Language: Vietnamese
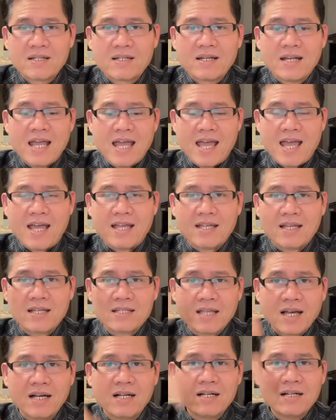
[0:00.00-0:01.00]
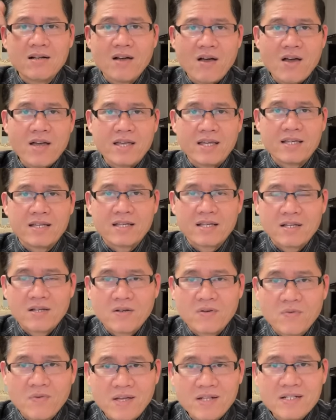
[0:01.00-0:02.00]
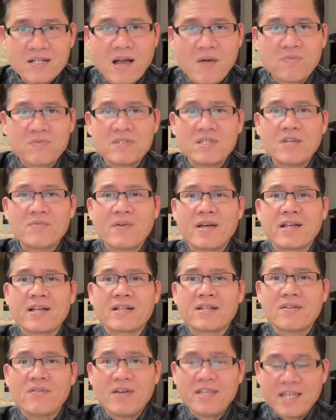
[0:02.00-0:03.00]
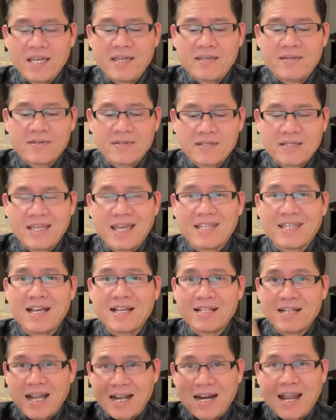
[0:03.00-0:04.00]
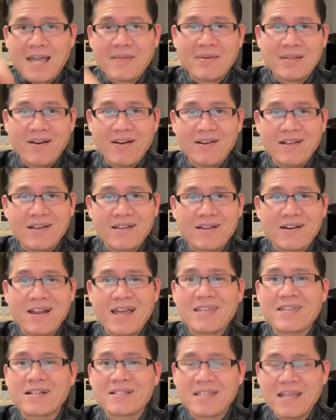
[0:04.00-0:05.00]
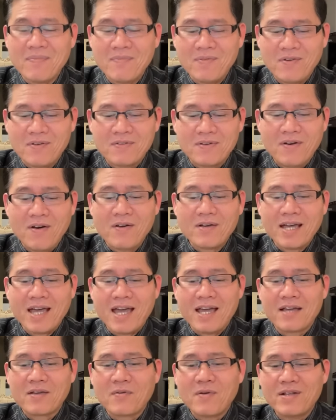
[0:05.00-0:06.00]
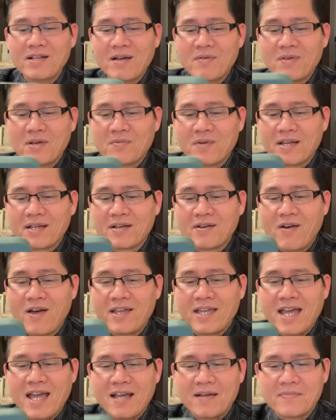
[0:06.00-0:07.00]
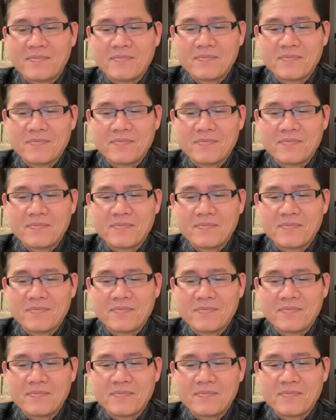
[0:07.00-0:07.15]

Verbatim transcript: là thử coi Nguyễn Ngọc Như Quỳnh nói gì nhà chắc đang live bên đó đó live trực tiếp luôn ok Nguyễn Ngọc Như Quỳnh gọi nha